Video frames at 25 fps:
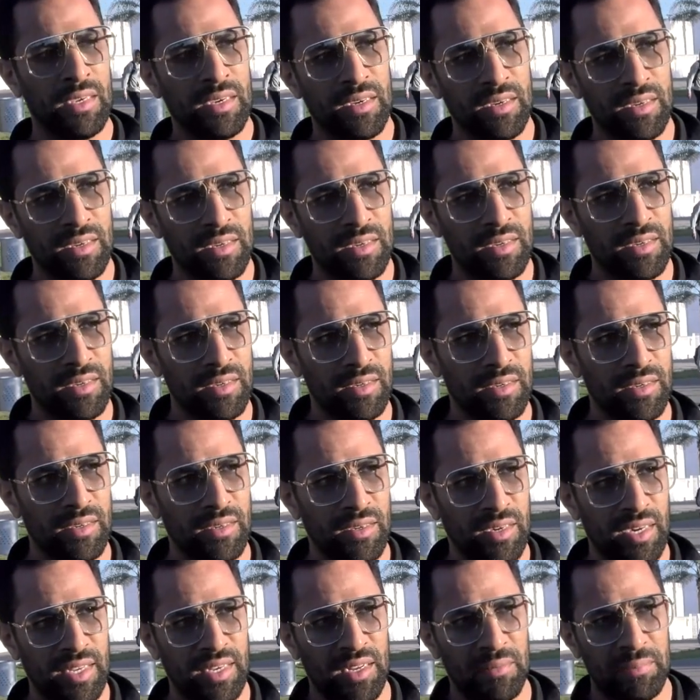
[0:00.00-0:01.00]

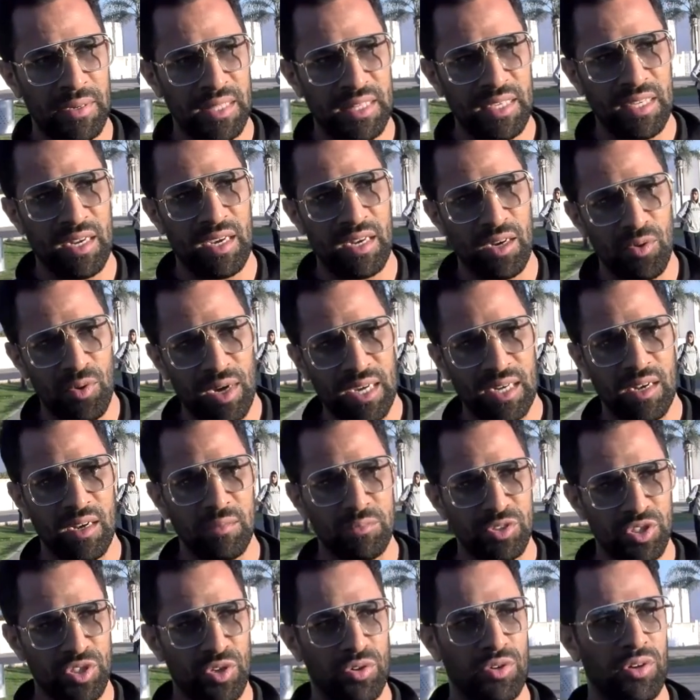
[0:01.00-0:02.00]
آه، حنا بادين على واحد
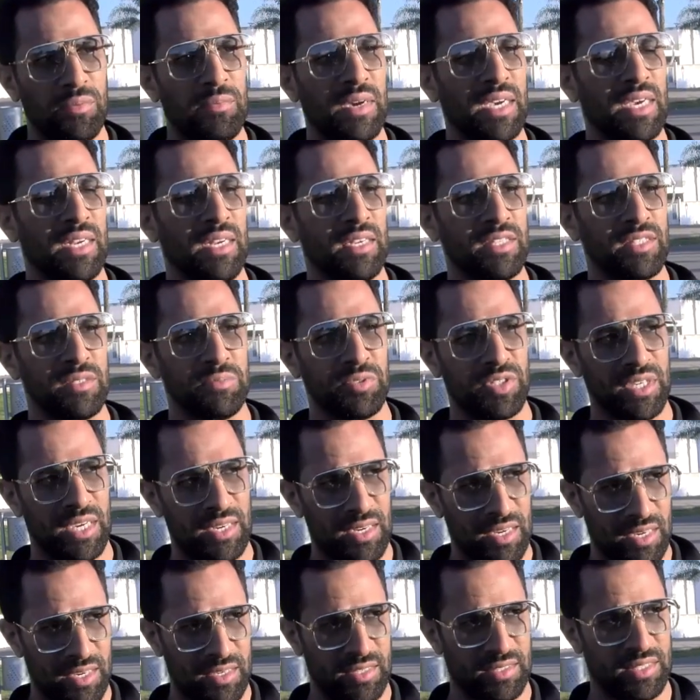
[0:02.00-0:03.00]
المشروع ما كنحسبش
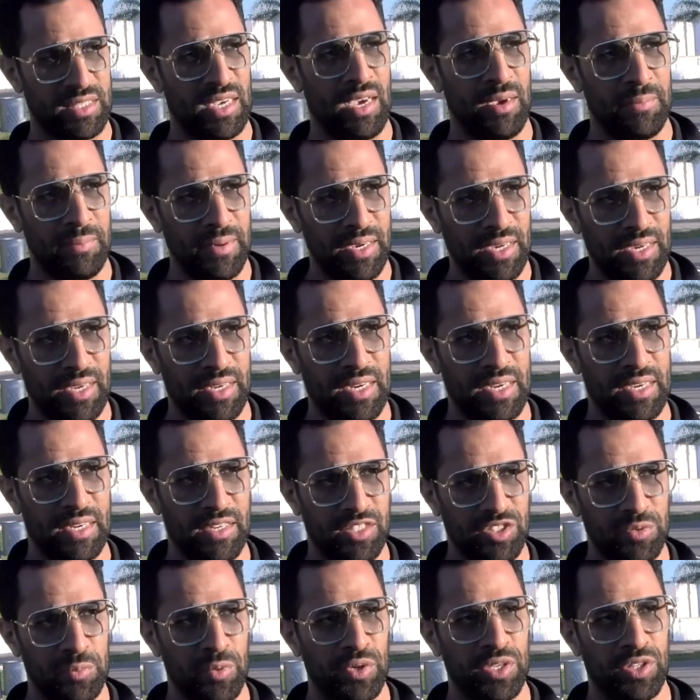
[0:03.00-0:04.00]
انا صاحبي حنا
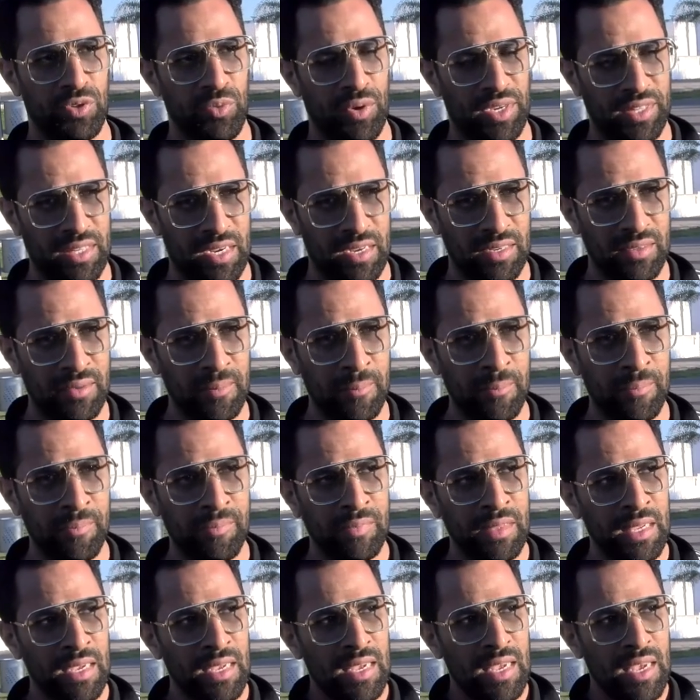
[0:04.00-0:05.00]
كنحسبوا يد وحده
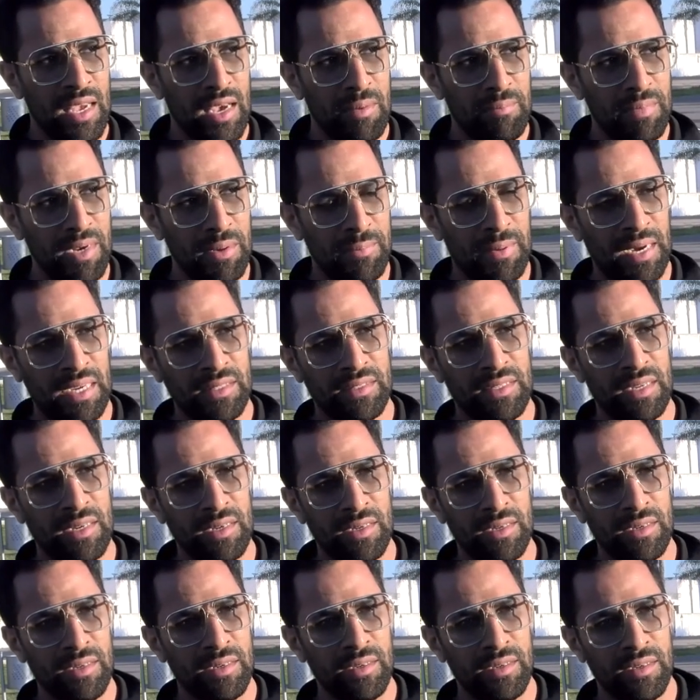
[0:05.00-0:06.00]
من بعد
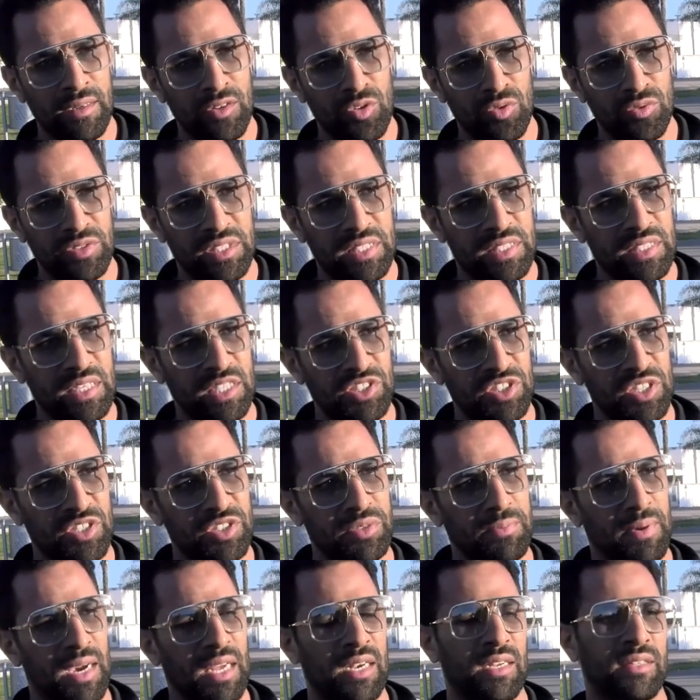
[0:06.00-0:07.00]
آه، كنت
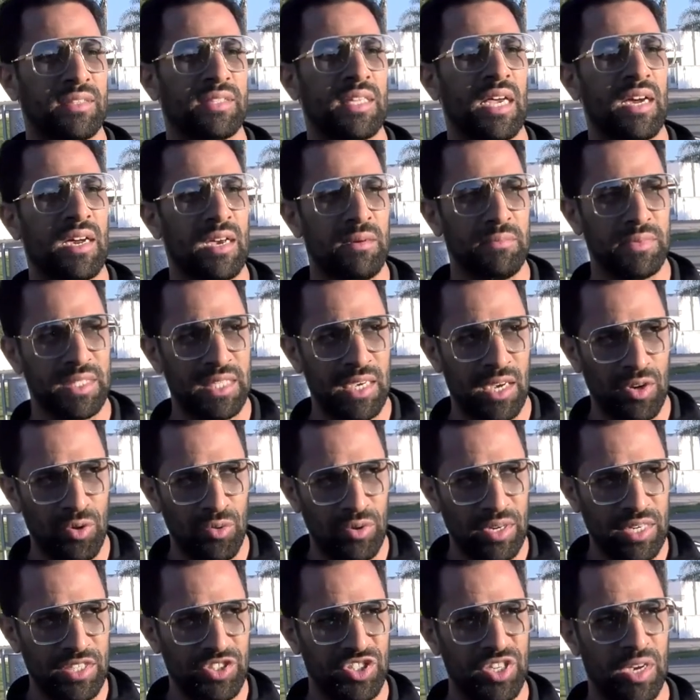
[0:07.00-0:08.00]
استشرت مع الطاقم ديالو
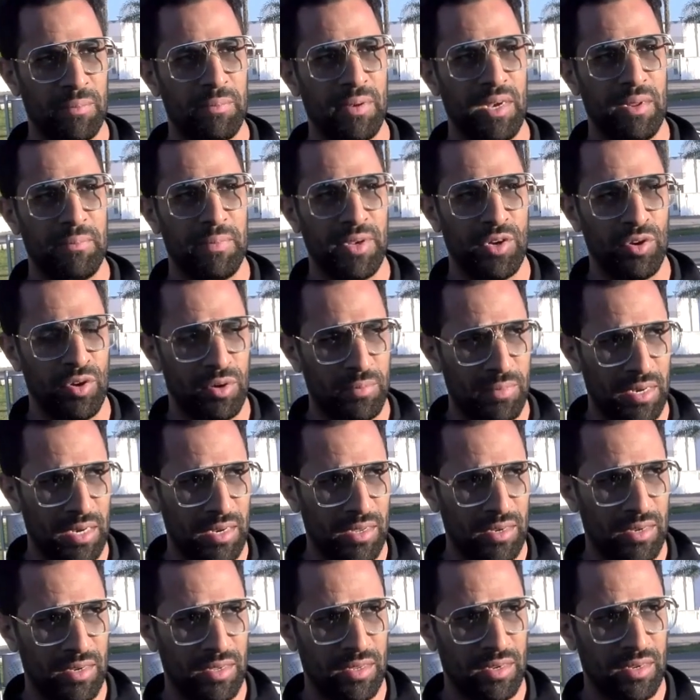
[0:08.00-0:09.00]
اللي جاب لي منهم
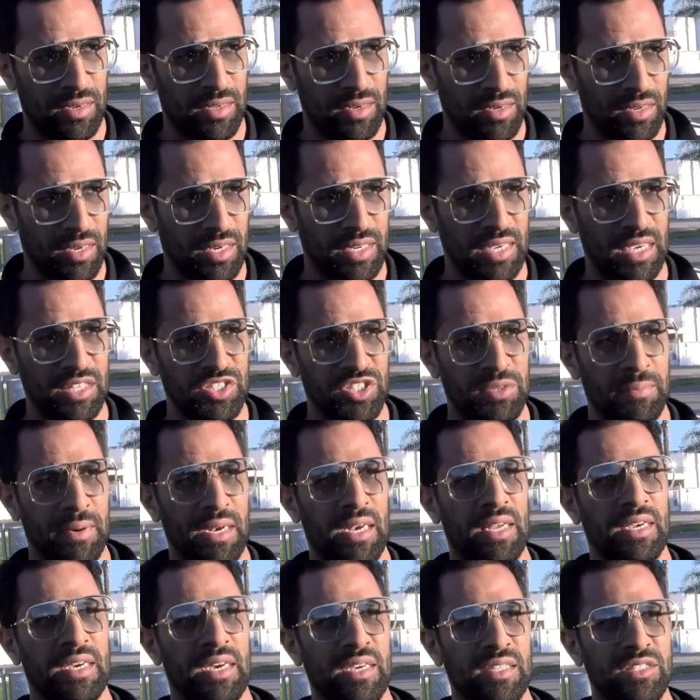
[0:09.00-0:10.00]
الكاتبه
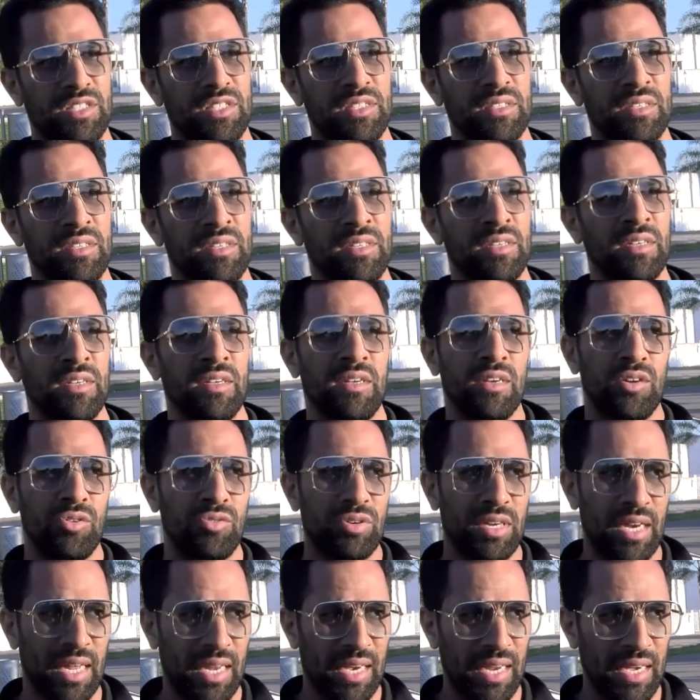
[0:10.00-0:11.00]
اللي كانت
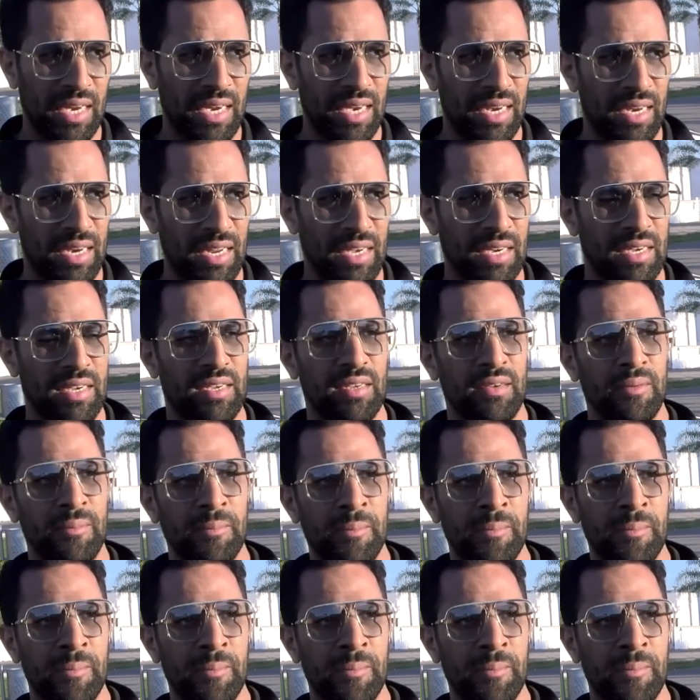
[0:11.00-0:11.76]
قلت لها الله يخليك هذا